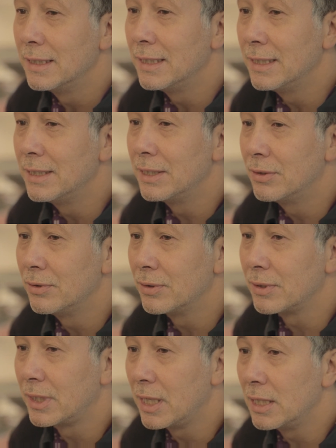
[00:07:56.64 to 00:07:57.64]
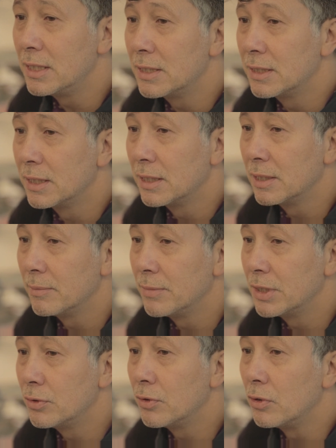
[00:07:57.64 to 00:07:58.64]
et de réaliser
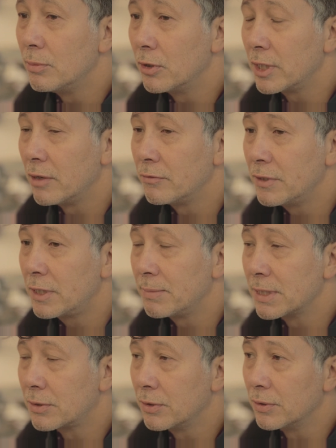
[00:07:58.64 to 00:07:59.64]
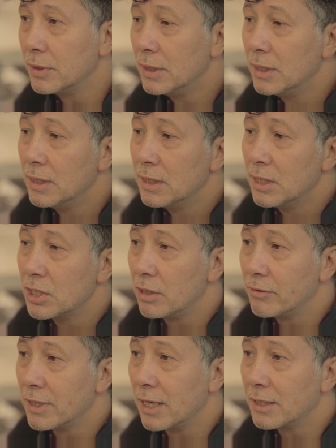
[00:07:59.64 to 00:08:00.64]
mes deux romans graphiques, parce que
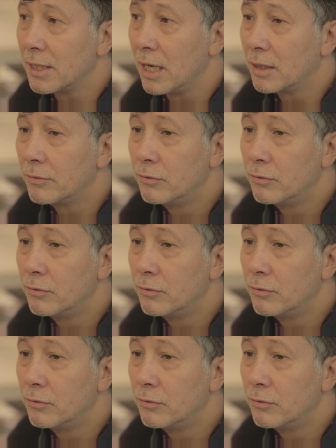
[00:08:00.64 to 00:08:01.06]
j'avais un trac